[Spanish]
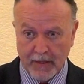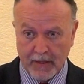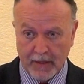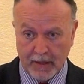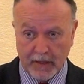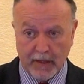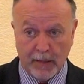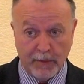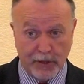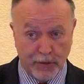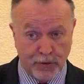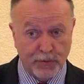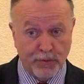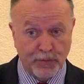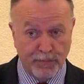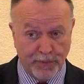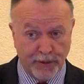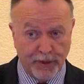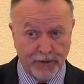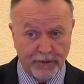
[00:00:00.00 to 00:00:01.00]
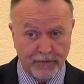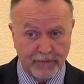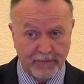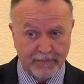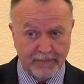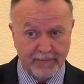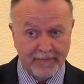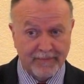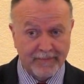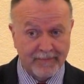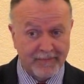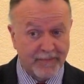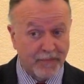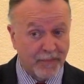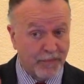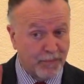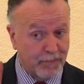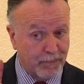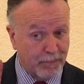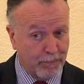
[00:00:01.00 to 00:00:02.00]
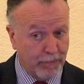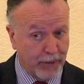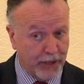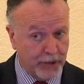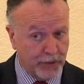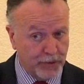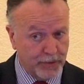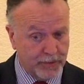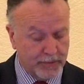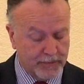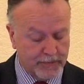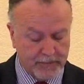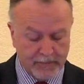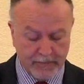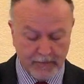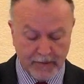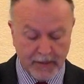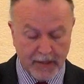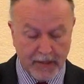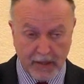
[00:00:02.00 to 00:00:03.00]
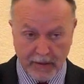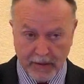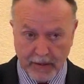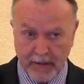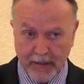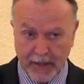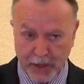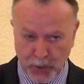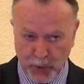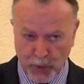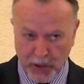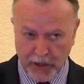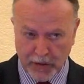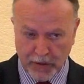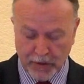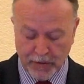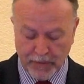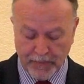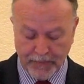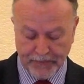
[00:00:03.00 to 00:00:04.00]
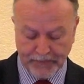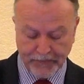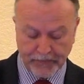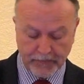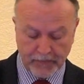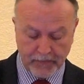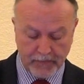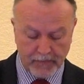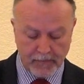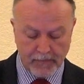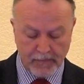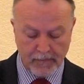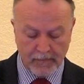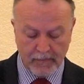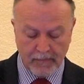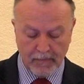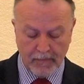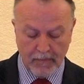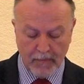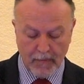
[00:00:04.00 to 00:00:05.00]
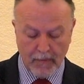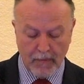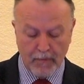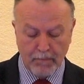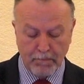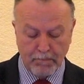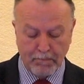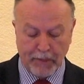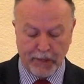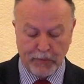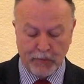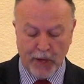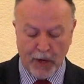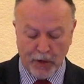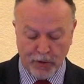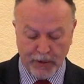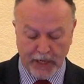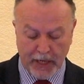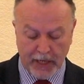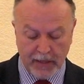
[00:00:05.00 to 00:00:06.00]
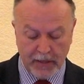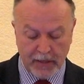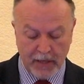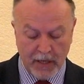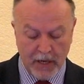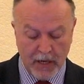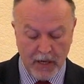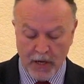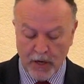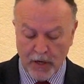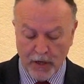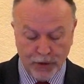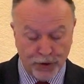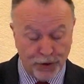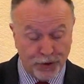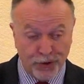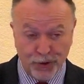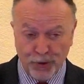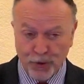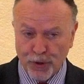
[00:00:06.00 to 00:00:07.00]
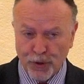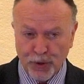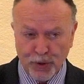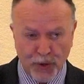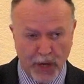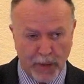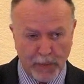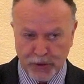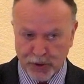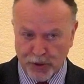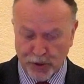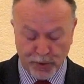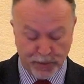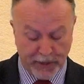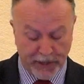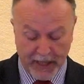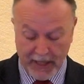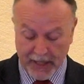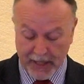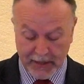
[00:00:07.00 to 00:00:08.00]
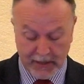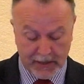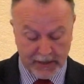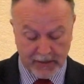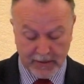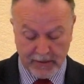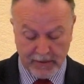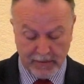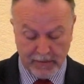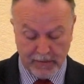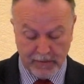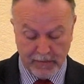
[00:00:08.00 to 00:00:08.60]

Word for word: Y David lo cumplió. Pero, le dice a su hijo, pero ahora no lo absolverás,